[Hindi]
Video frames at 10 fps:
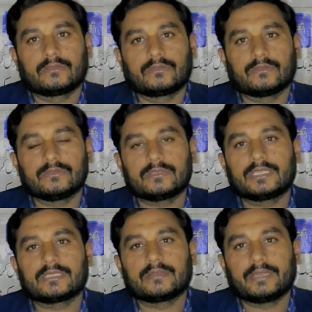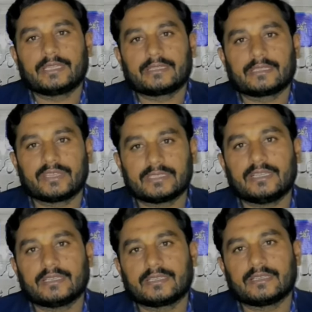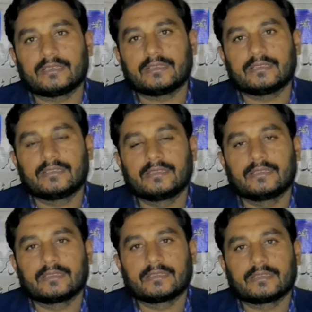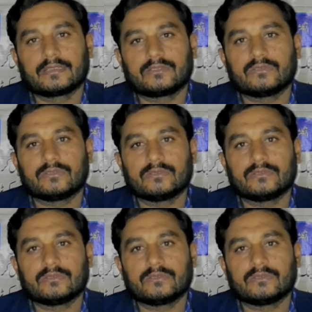तो उस दिन से मैंने फ़ैसला किया कि जो